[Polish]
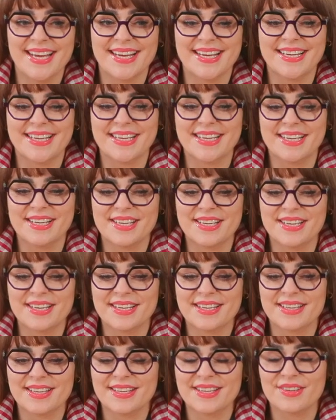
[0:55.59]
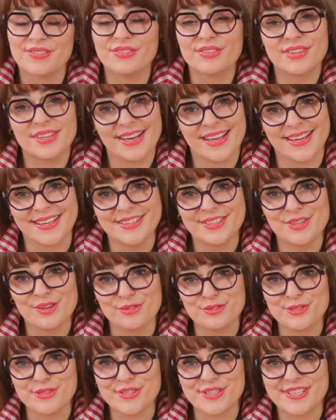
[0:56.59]
E, w tle
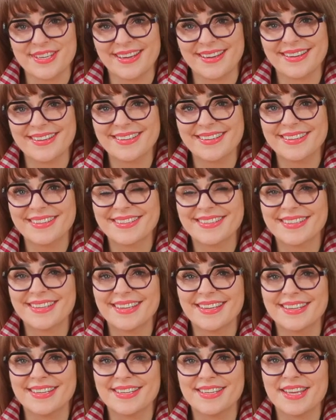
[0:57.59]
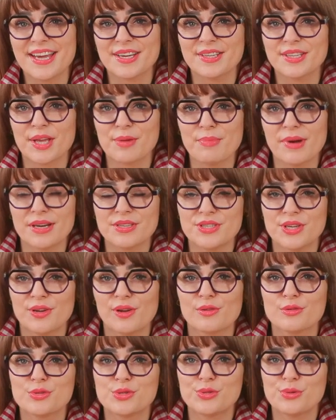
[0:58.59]
toczy się jak najbardziej
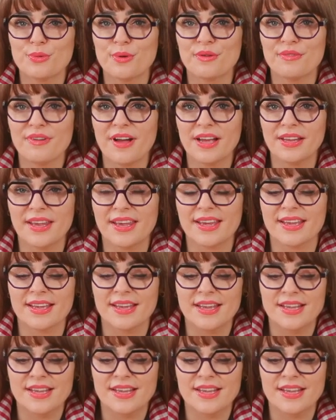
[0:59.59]
konstruowanie